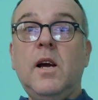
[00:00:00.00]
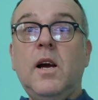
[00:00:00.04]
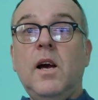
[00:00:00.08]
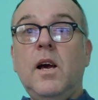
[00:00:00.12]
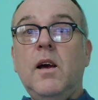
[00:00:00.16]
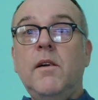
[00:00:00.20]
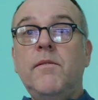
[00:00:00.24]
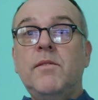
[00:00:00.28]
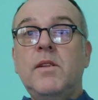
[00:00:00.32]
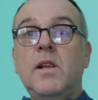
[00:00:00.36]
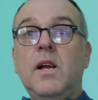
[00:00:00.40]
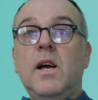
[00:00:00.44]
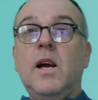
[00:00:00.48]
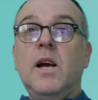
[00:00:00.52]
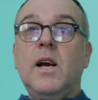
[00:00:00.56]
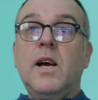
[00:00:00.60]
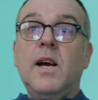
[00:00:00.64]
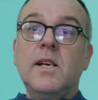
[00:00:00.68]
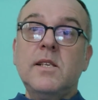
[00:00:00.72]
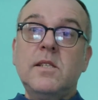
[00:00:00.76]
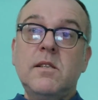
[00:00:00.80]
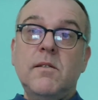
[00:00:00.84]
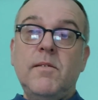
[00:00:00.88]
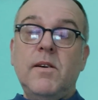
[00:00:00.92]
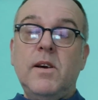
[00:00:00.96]
Такаев-то,
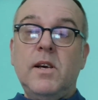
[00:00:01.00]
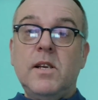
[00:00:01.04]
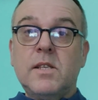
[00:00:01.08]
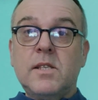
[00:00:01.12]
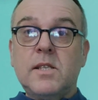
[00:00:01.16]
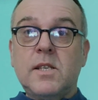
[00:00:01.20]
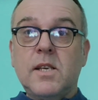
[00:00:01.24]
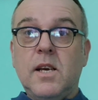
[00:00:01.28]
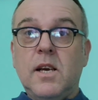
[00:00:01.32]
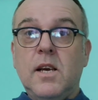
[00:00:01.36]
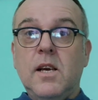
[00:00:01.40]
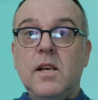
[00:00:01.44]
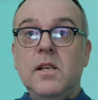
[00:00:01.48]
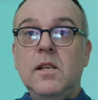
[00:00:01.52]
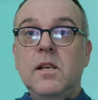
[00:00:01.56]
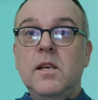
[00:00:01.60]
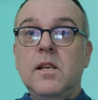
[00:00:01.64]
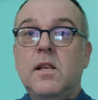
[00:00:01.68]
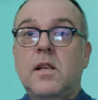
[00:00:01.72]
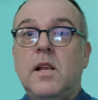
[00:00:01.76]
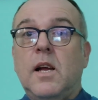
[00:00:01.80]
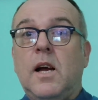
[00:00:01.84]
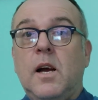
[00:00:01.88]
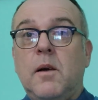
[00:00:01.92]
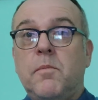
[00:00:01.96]
оказывается, не
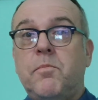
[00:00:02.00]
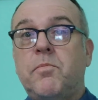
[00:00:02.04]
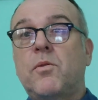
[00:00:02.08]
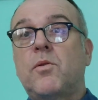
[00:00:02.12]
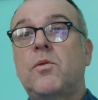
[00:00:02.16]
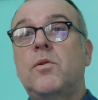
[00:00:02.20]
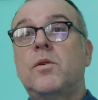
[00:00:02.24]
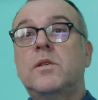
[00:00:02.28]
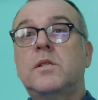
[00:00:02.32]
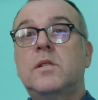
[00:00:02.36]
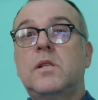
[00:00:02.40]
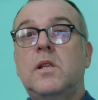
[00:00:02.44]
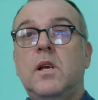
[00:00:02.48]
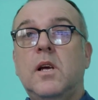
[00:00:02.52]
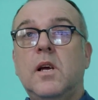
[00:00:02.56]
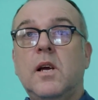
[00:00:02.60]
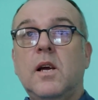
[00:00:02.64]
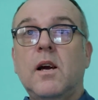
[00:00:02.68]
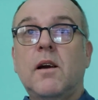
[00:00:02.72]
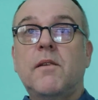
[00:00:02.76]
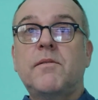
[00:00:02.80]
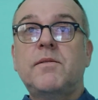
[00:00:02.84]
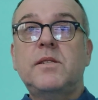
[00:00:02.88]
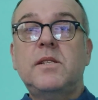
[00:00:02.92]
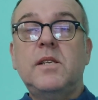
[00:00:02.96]
так прост,
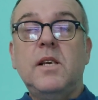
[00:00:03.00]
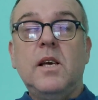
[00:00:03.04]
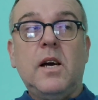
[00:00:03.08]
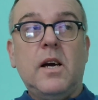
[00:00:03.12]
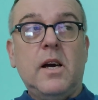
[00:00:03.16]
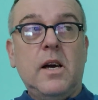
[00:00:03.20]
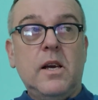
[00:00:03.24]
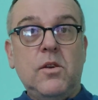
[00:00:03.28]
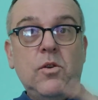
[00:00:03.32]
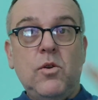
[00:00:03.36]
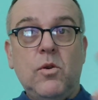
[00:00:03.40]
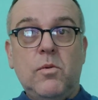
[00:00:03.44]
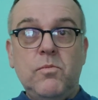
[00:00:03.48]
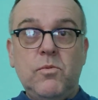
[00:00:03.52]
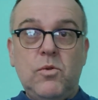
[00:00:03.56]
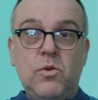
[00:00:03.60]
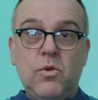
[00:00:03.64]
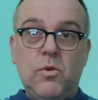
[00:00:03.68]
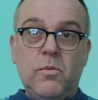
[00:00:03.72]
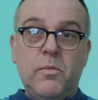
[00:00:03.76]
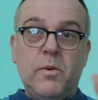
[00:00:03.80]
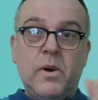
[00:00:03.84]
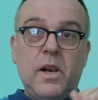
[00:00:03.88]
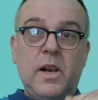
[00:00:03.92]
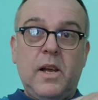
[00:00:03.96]
как все о нем
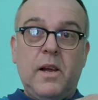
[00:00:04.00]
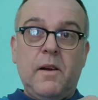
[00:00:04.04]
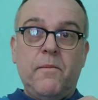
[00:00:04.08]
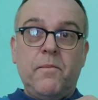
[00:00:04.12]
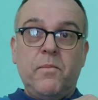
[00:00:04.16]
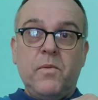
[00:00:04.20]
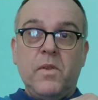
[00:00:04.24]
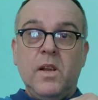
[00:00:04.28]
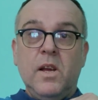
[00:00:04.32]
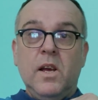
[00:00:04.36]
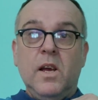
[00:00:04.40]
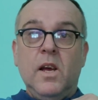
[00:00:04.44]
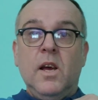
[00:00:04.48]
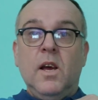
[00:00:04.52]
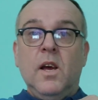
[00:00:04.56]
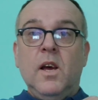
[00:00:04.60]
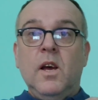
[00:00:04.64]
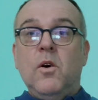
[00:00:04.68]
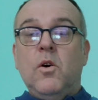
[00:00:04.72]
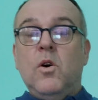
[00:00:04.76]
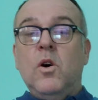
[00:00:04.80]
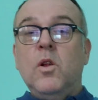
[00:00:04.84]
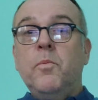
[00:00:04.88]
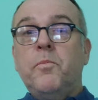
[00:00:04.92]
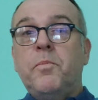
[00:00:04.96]
думали.
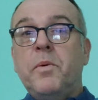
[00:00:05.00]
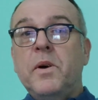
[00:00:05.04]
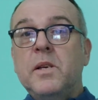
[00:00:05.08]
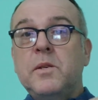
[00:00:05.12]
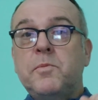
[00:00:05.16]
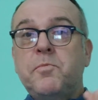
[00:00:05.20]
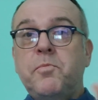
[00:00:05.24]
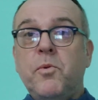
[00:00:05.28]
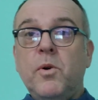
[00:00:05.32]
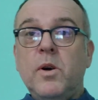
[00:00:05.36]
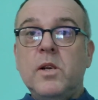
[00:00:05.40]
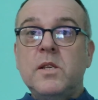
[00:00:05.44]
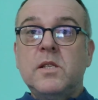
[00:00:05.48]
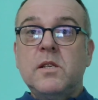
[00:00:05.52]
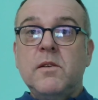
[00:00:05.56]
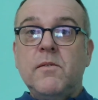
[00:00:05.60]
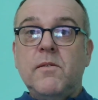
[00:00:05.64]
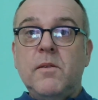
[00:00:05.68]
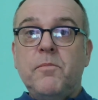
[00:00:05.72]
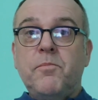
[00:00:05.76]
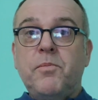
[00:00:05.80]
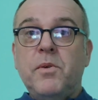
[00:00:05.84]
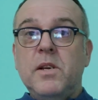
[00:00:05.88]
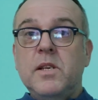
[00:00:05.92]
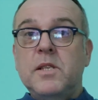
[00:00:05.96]
Он
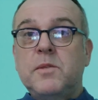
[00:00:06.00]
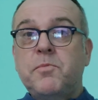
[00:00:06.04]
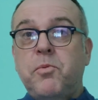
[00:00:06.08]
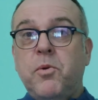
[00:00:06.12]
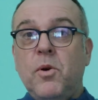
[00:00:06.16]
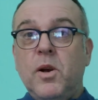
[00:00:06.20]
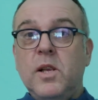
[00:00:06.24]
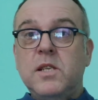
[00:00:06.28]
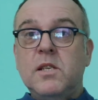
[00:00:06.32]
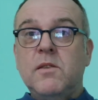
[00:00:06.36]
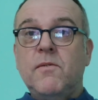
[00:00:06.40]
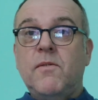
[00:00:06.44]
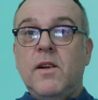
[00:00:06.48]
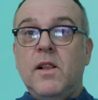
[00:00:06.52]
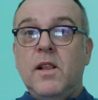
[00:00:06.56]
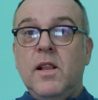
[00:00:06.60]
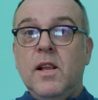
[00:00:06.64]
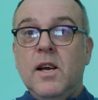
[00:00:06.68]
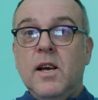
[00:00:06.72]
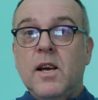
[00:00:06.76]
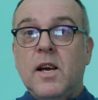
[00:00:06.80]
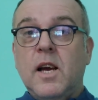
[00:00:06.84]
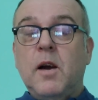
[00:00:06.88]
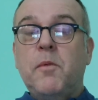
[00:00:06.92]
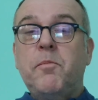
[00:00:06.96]
поиспользовал,
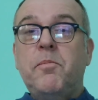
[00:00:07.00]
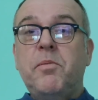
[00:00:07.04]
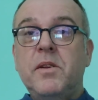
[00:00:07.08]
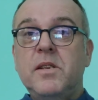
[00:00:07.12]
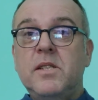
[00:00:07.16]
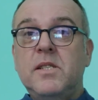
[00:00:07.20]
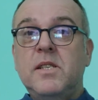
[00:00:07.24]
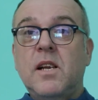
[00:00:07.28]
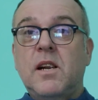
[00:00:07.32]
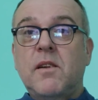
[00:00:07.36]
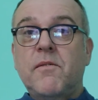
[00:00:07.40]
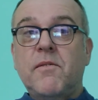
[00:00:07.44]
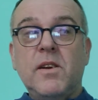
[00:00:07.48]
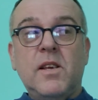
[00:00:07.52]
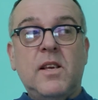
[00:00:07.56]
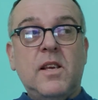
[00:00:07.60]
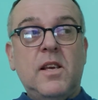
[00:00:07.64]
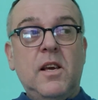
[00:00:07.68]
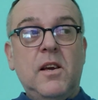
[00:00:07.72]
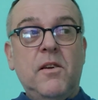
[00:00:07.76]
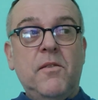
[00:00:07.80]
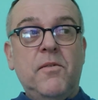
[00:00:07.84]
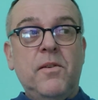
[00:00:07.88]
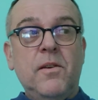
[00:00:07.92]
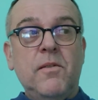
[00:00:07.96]
поиспользовал как
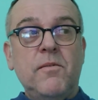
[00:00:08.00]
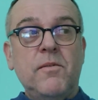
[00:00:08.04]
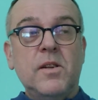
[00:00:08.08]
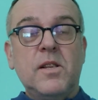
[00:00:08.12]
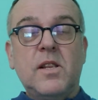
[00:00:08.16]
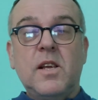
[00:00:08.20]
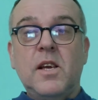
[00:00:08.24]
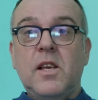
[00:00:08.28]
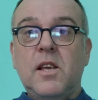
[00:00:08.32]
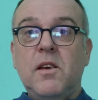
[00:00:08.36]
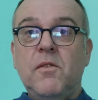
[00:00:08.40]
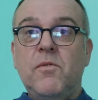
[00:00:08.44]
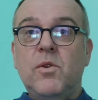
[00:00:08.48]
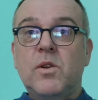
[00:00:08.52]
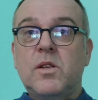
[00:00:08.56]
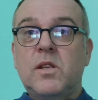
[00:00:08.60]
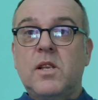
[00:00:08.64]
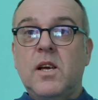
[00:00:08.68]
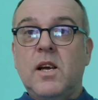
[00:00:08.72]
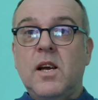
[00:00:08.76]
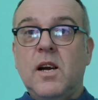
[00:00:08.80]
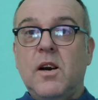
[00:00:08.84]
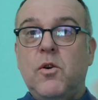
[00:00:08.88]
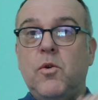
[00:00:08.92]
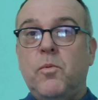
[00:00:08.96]
презерватив вот эти
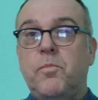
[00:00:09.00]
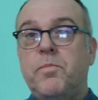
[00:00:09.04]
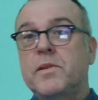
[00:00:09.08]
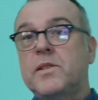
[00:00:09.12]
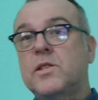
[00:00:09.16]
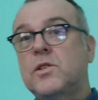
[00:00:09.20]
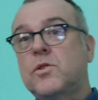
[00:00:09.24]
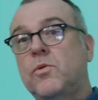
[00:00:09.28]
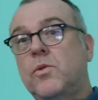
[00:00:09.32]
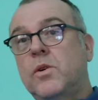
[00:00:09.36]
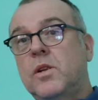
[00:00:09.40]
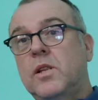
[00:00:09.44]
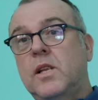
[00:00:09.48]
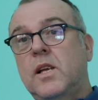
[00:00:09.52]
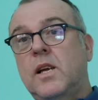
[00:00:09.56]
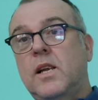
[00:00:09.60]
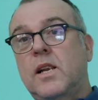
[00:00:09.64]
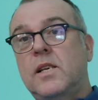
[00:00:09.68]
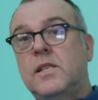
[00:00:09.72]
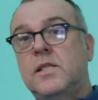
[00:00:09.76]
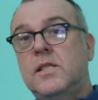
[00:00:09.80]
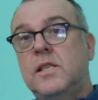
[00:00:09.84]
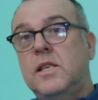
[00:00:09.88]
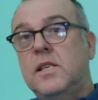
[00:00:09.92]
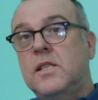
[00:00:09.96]
вот оккупационные
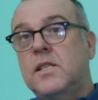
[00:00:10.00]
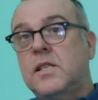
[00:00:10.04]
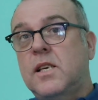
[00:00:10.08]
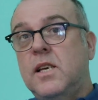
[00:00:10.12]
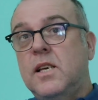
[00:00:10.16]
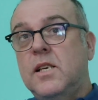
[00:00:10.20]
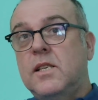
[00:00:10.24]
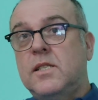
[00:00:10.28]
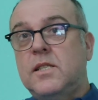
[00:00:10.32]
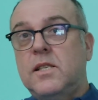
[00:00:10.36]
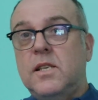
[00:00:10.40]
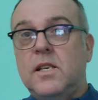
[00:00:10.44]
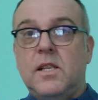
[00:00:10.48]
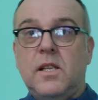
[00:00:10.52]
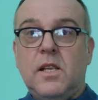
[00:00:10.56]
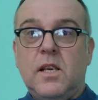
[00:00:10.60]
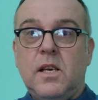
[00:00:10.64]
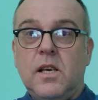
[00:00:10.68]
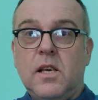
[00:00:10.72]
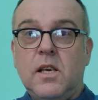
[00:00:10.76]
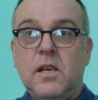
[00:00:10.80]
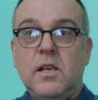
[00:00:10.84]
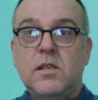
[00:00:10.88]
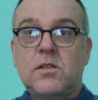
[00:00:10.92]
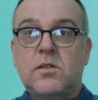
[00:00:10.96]
российские силы
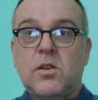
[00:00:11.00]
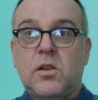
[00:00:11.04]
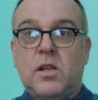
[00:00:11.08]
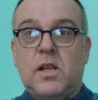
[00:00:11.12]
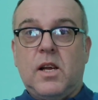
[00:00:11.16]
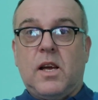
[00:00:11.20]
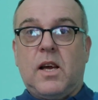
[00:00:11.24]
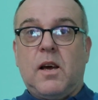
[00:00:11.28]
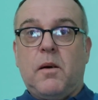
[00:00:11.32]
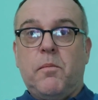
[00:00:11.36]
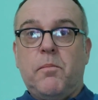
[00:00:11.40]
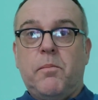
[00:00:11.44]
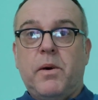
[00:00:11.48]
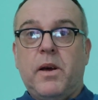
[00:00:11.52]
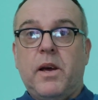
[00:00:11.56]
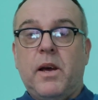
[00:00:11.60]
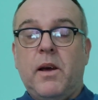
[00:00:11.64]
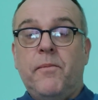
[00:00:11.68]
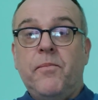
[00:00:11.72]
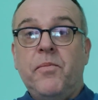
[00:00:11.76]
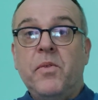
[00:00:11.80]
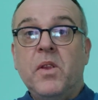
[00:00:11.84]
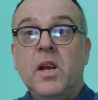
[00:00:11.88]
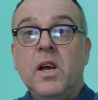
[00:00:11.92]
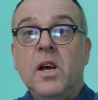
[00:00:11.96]
из
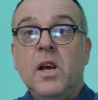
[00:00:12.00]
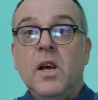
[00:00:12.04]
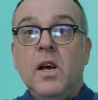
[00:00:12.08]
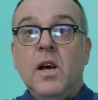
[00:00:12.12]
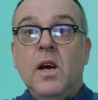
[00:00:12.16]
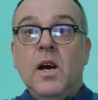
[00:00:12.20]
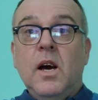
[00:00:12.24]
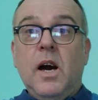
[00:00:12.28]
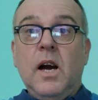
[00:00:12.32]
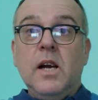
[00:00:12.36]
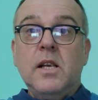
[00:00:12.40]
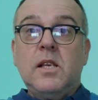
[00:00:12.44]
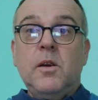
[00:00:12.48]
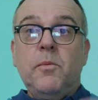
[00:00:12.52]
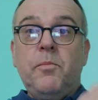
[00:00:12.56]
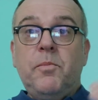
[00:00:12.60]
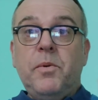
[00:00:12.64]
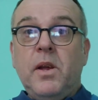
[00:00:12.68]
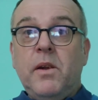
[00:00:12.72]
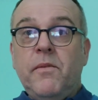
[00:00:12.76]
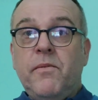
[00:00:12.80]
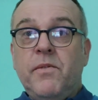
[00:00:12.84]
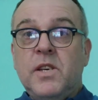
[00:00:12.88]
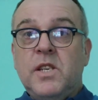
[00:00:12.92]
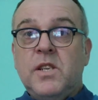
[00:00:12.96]
АДКБ, а
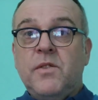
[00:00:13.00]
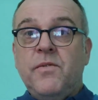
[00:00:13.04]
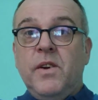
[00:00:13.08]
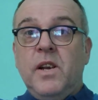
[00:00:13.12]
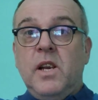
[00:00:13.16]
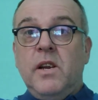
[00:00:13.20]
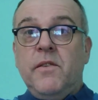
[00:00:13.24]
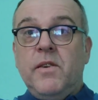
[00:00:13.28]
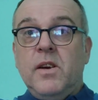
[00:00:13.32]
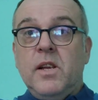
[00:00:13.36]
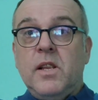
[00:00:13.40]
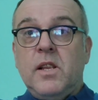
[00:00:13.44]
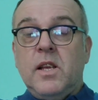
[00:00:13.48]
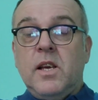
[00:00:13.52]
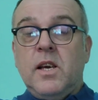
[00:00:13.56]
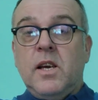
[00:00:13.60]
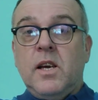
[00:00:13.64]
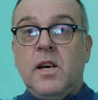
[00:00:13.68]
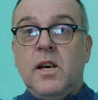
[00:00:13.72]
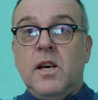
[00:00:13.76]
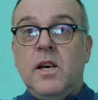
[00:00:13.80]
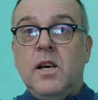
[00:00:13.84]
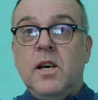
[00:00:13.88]
теперь вышвыривает их